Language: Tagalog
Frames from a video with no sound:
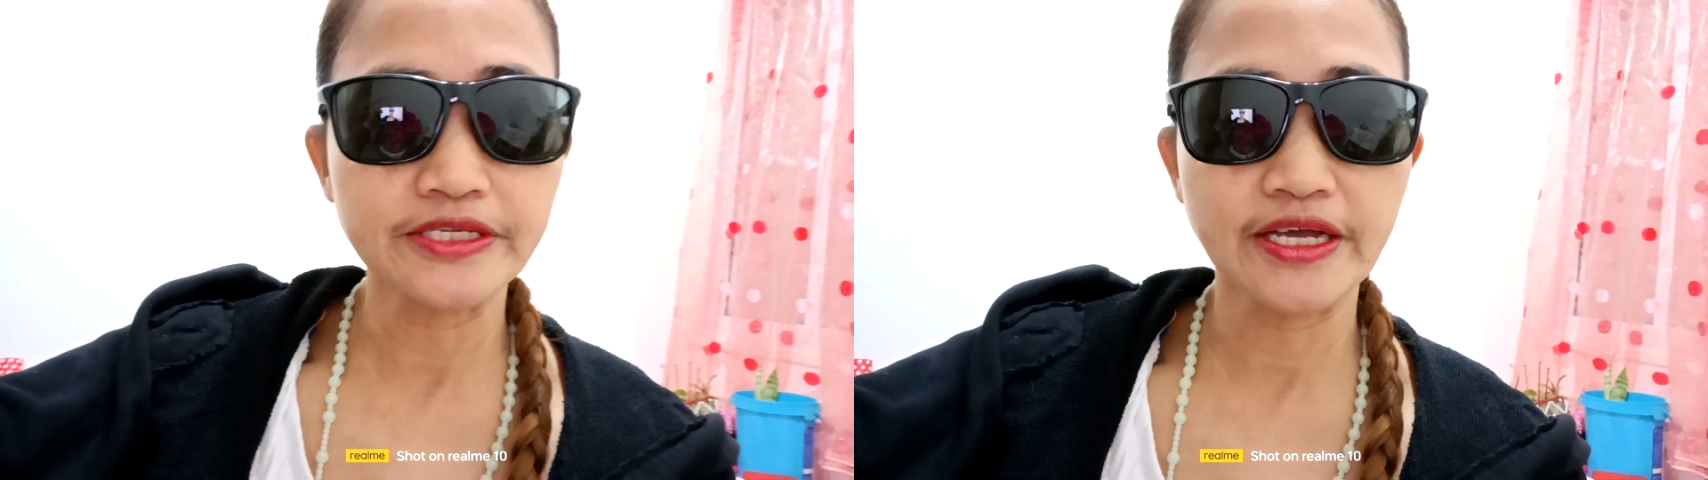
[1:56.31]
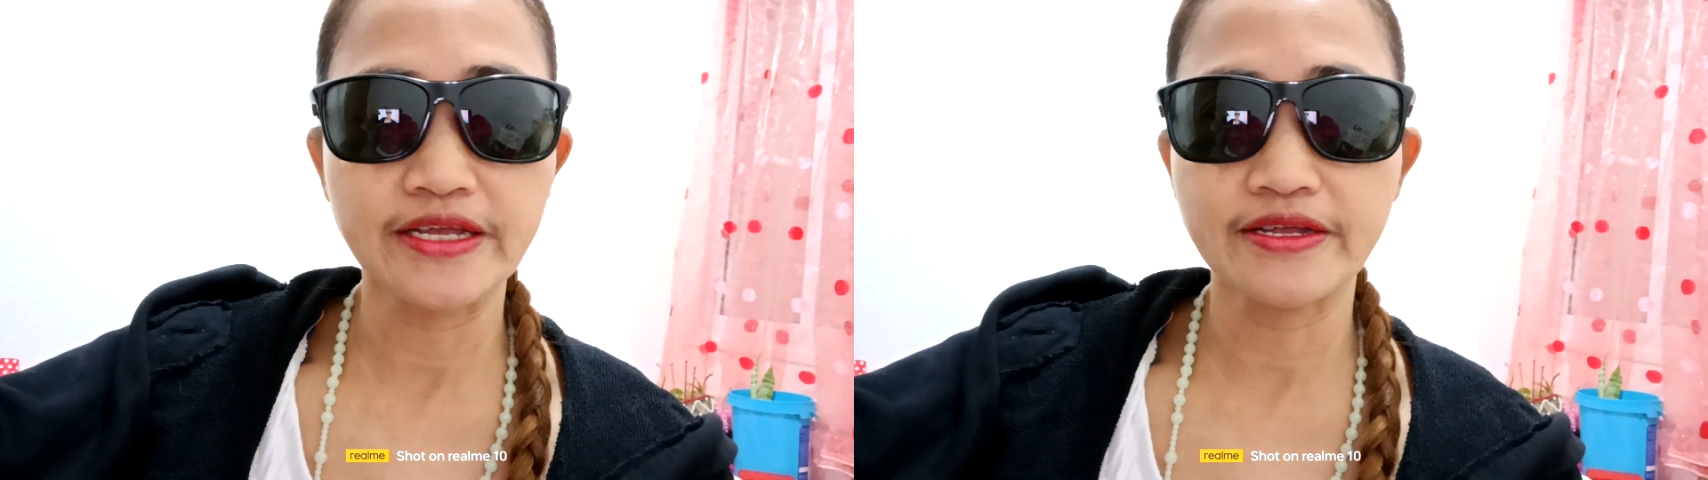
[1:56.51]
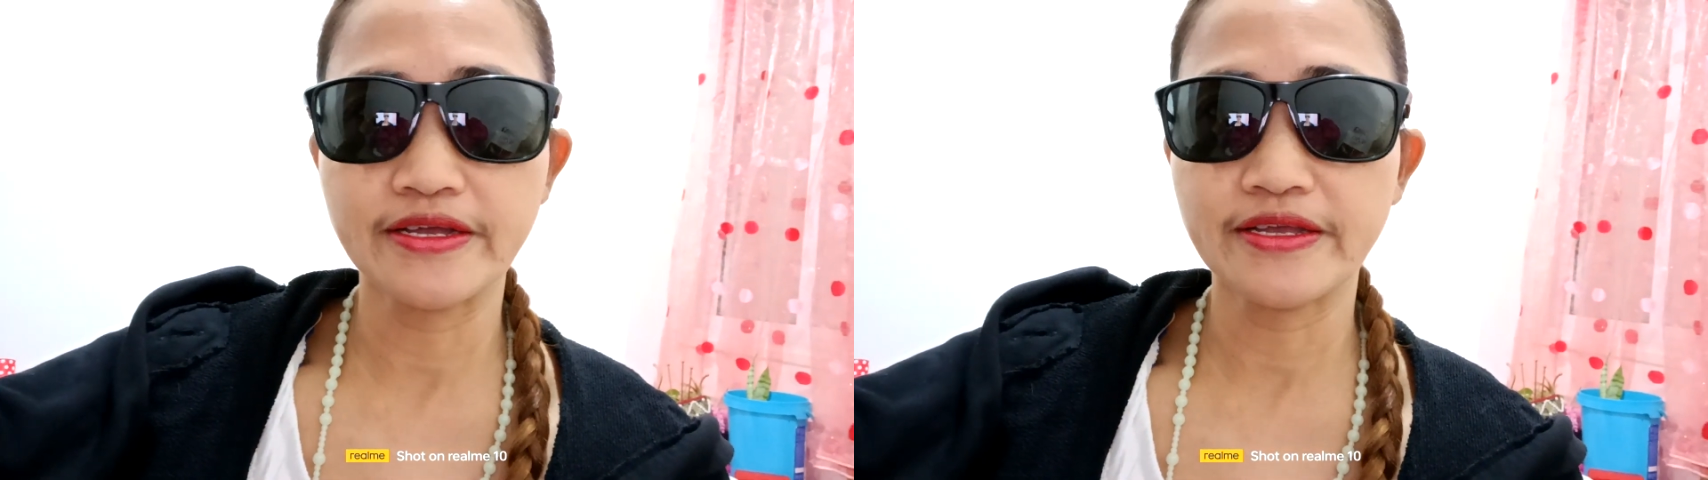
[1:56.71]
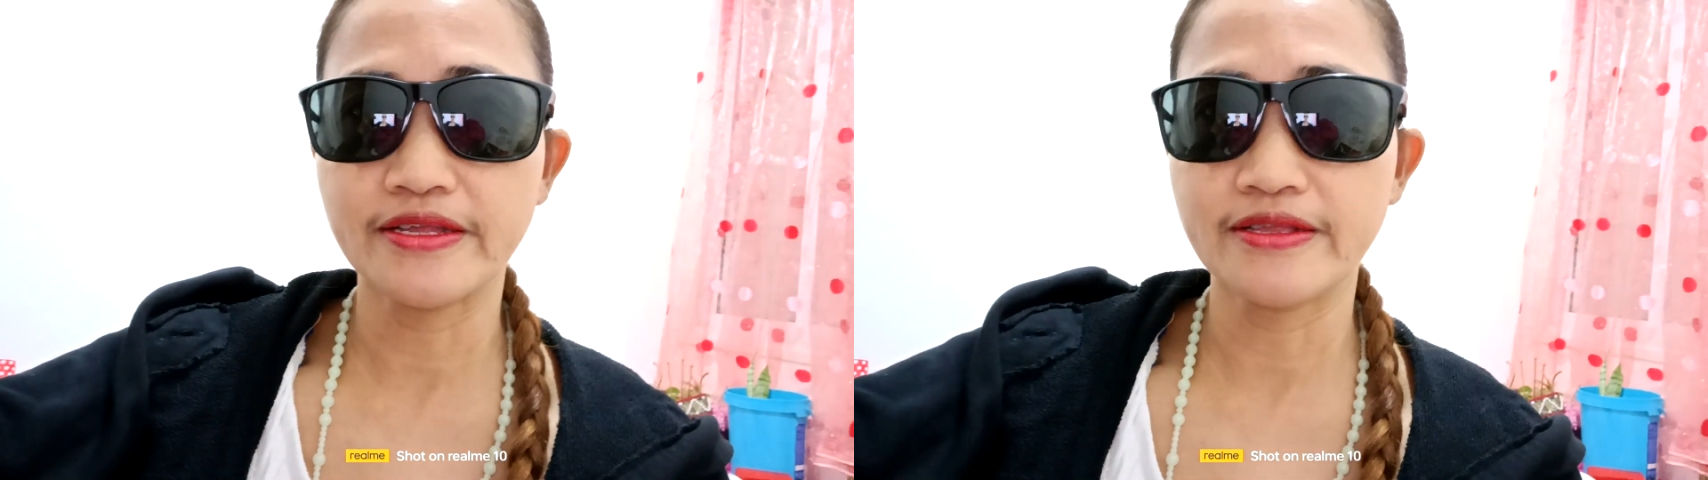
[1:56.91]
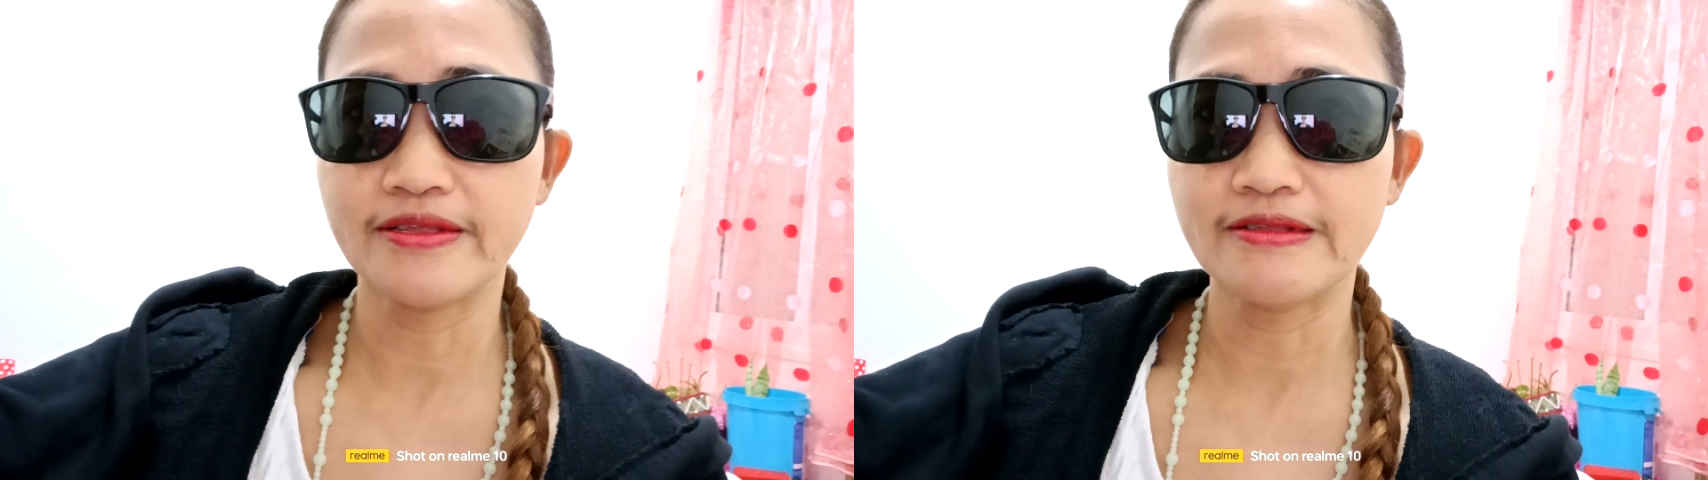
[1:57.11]
China
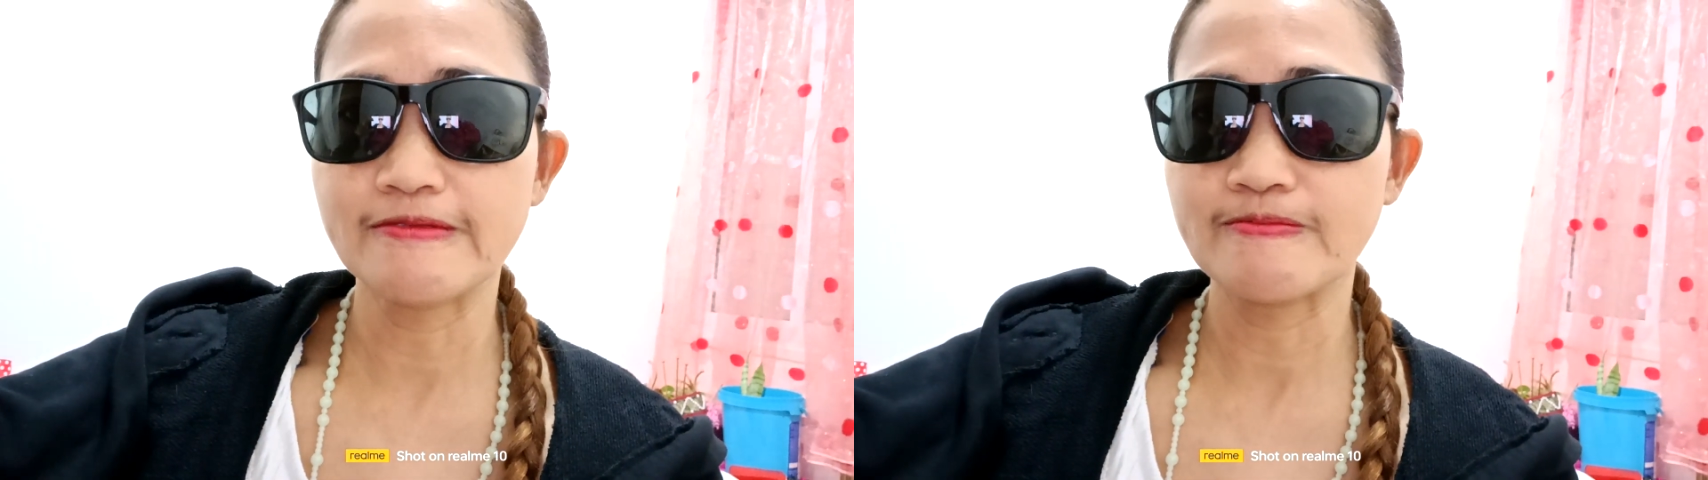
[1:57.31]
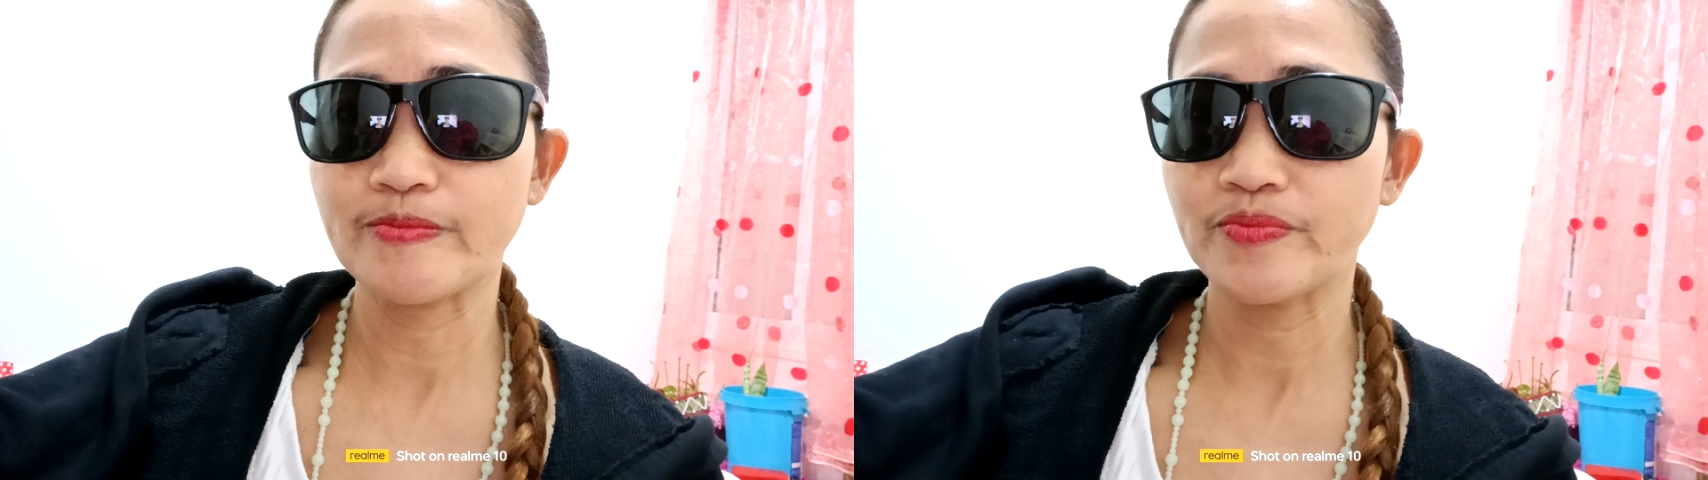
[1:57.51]
and